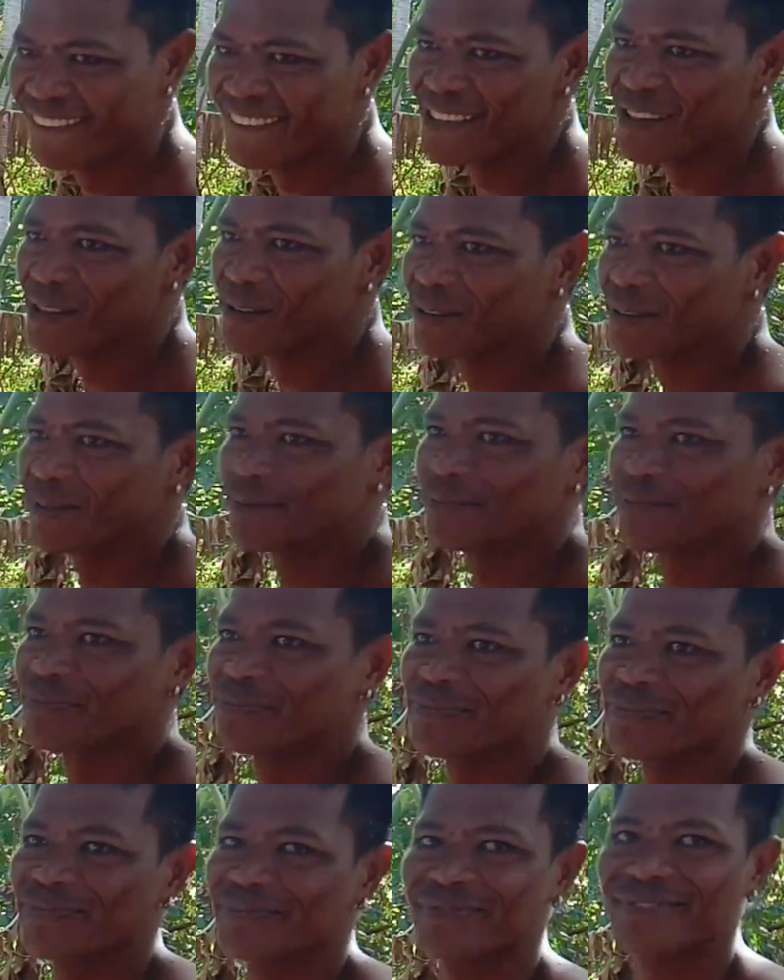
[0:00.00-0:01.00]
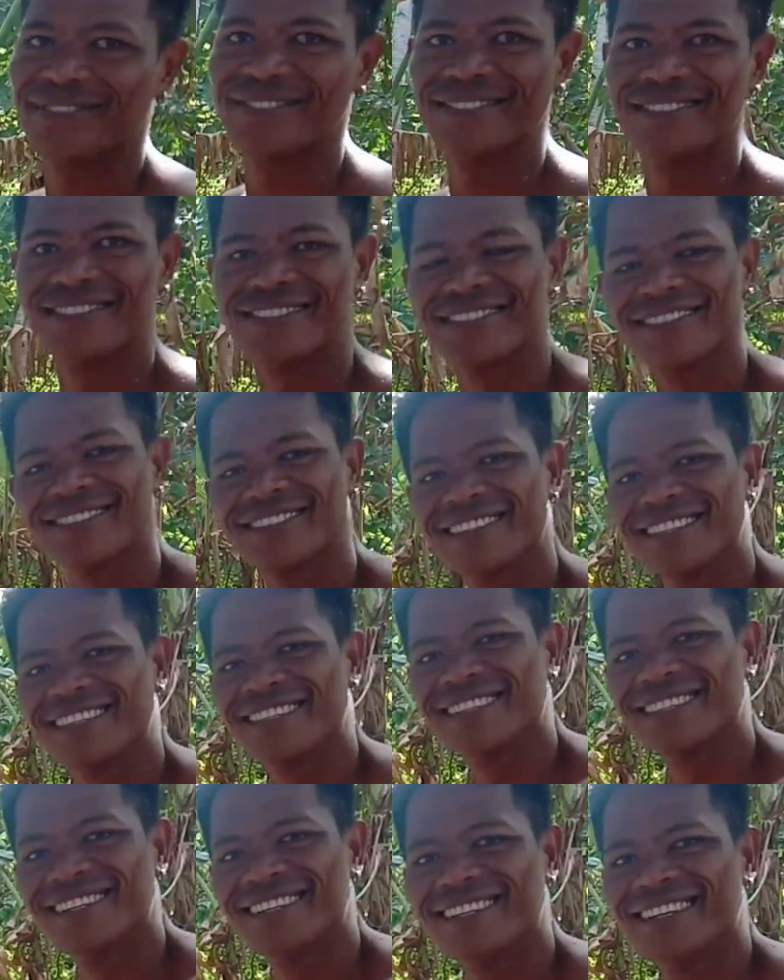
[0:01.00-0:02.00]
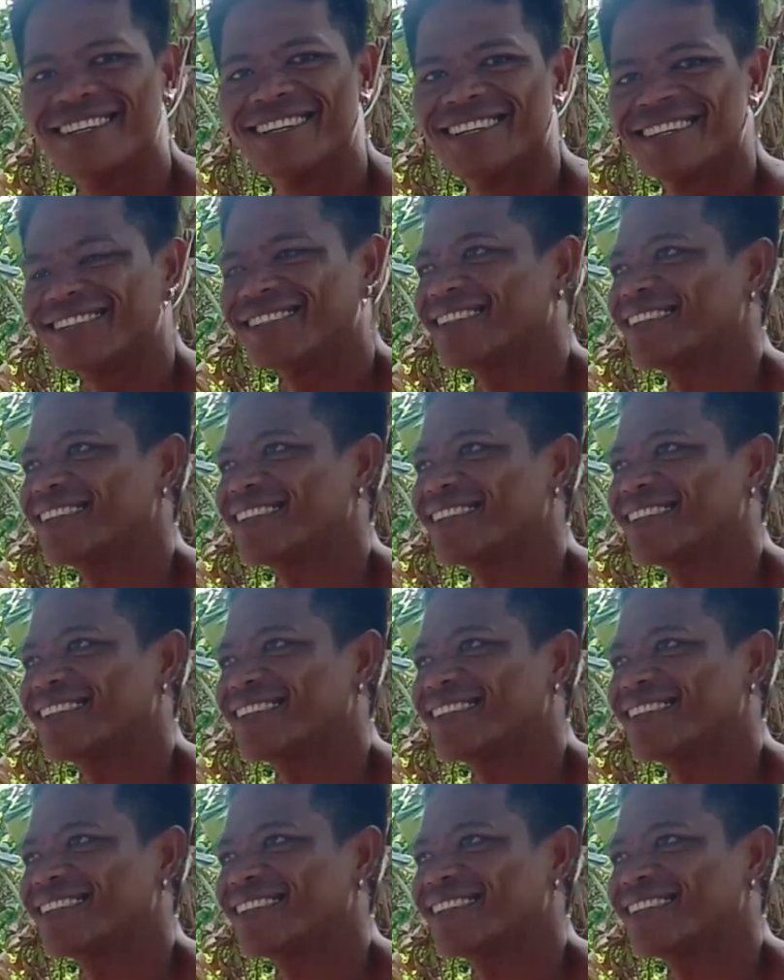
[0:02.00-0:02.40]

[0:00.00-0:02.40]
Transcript: ko. G Gisami ba yun?